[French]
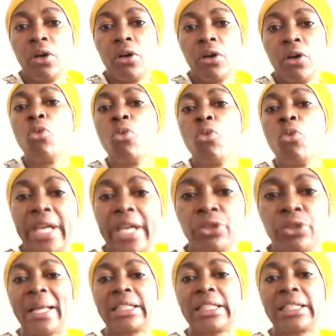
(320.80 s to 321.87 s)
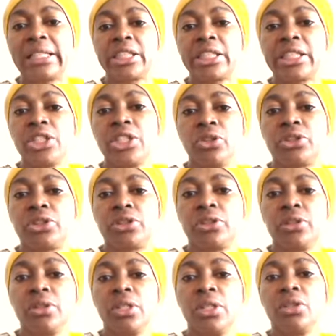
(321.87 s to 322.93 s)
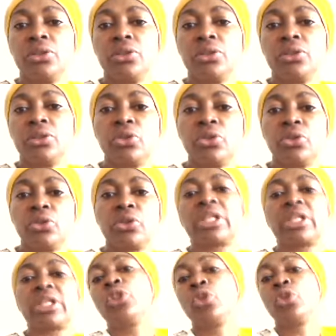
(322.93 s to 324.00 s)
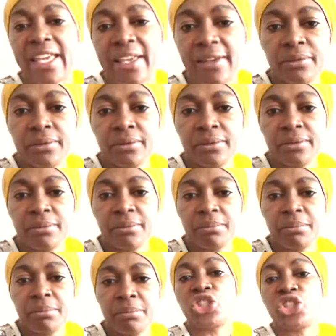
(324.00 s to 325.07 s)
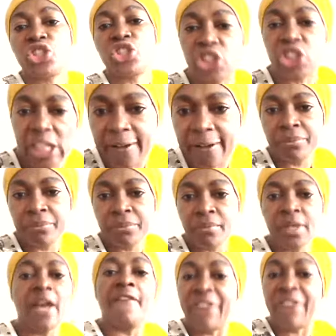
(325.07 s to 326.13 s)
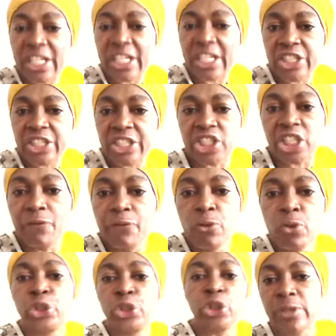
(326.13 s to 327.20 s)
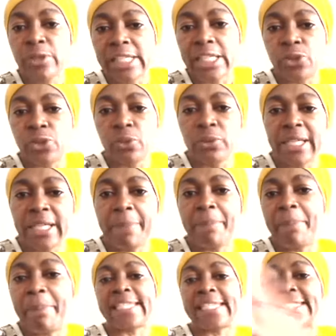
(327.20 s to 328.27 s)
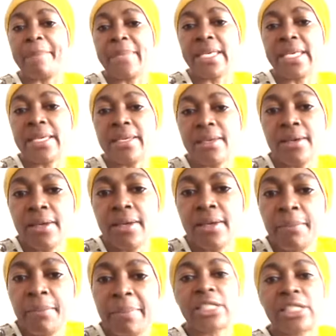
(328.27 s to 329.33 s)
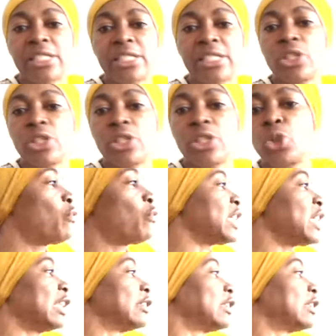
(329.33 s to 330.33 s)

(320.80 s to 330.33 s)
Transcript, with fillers: Vous moquez de compatriotes. De quel droit vous avez Bande de chiens. Fâchez-vous, je reviendrai vous insulter, payer ses amis. Parce que sur Facebook, vous êtes en